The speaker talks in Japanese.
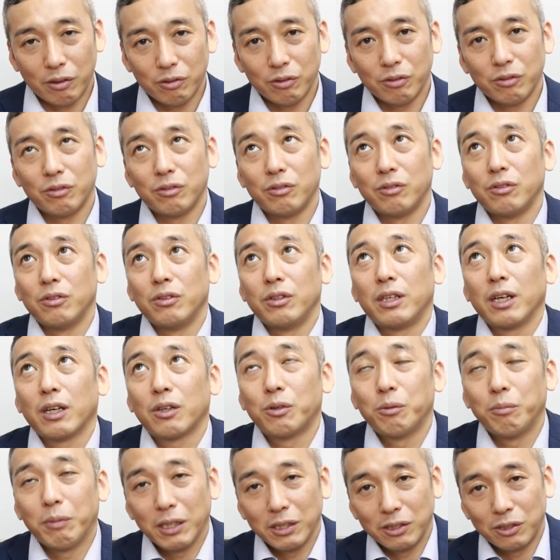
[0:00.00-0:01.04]
る
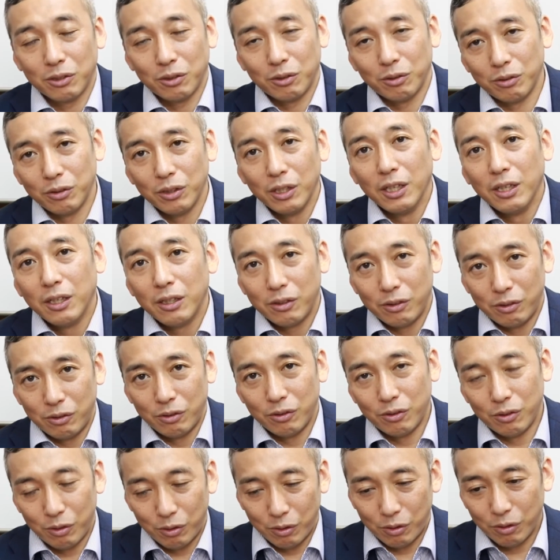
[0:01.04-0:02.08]
100万する
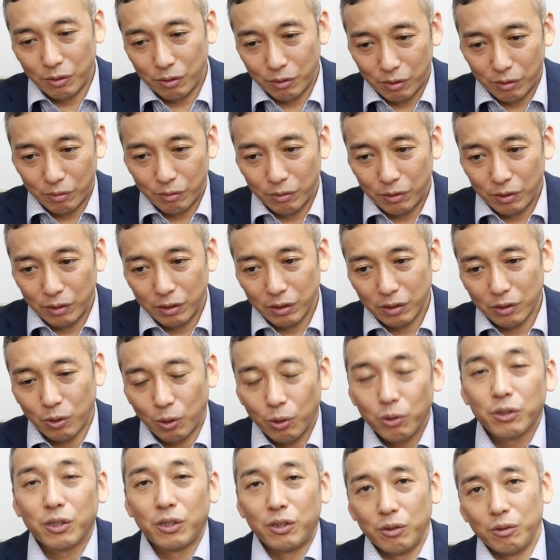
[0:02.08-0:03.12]

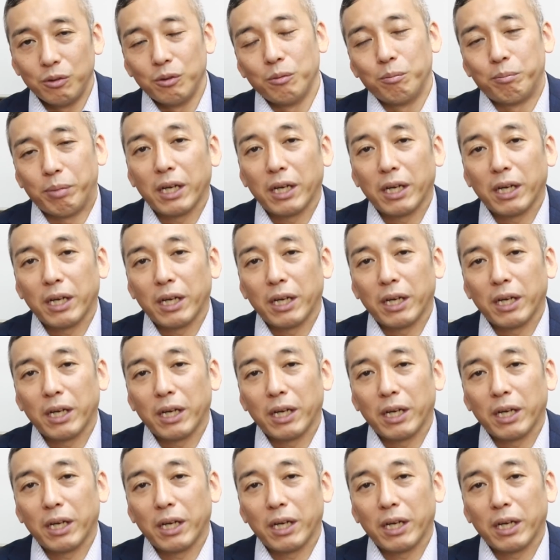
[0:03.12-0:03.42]
高級